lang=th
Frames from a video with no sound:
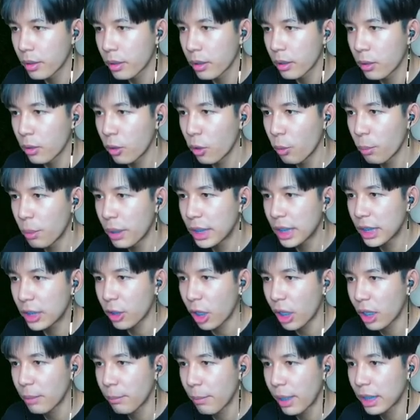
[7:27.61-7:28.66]
โหพี่นี่
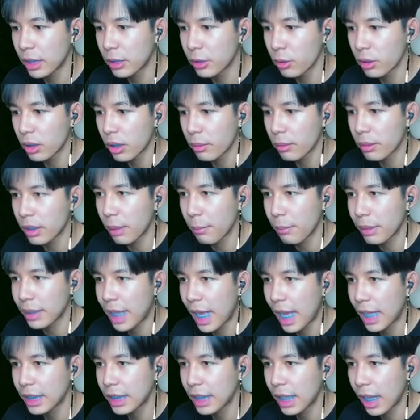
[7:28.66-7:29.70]
ต่อยแม่นสุดในในบรร
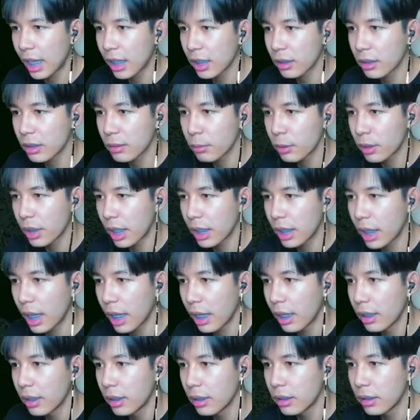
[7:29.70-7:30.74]
ดานี้ละแค่แหละ
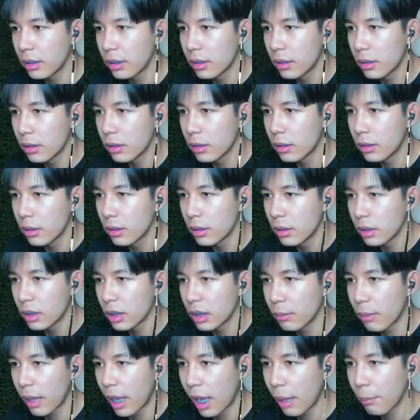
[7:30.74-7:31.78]
ถึ
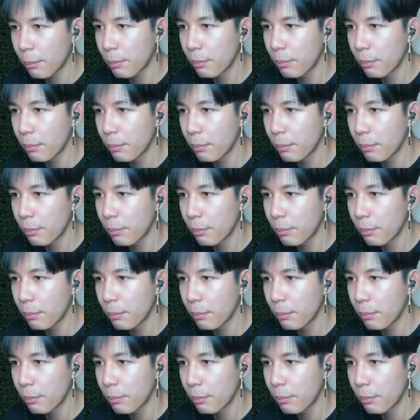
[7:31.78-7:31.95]
งมาครับ